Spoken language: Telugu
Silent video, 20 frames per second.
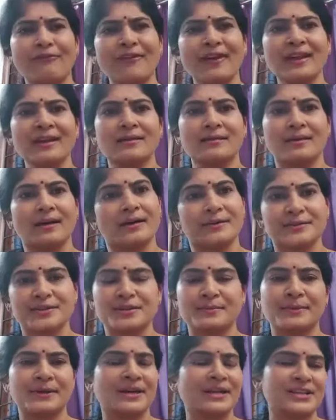ఫైన్
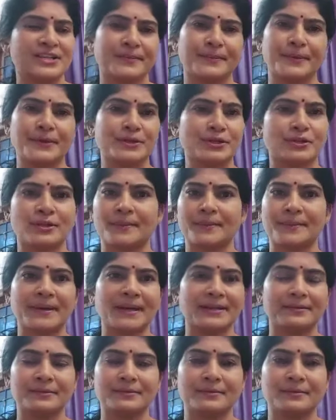అవసరం ఉంటే చెప్పవచ్చు
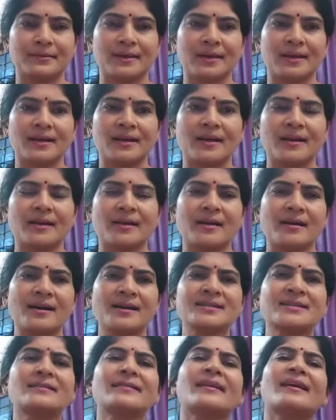తప్పులేదు
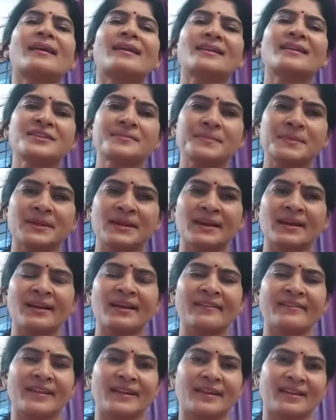అసలు ఎలా
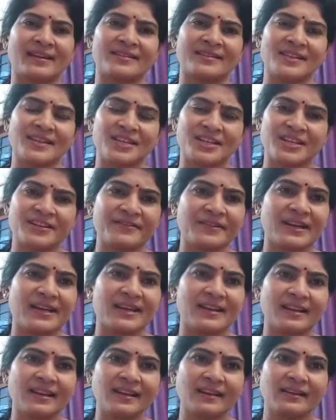చెప్తున్నారండి వాళ్ళ ఇంజెక్షన్
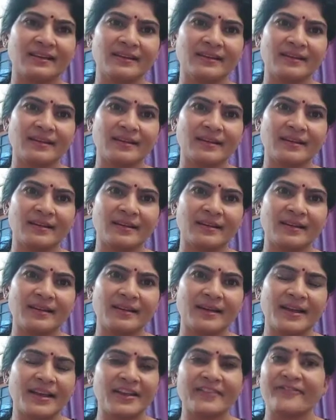ఇవ్వాలని
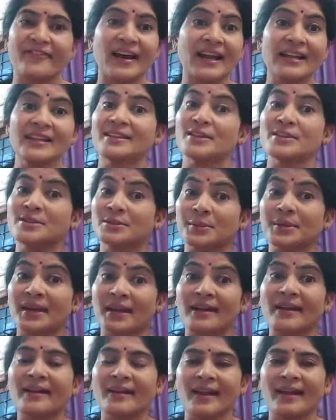ఇవ్వాలి
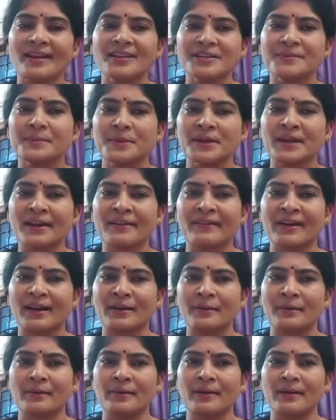తీసుకురండి అని ఎలా చెప్తున్నారు
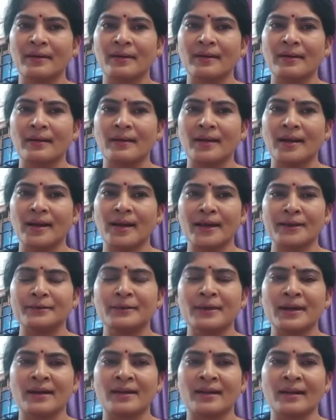వాళ్ళు
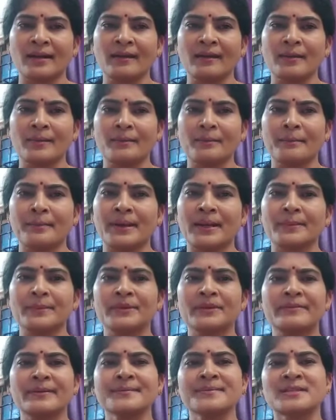ఎందుకంటే
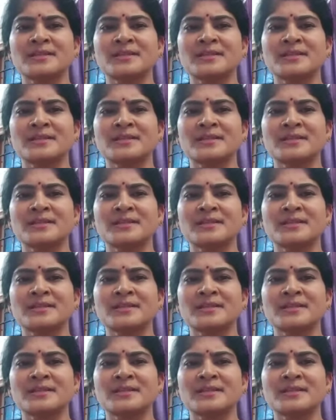ప్రభుత్వం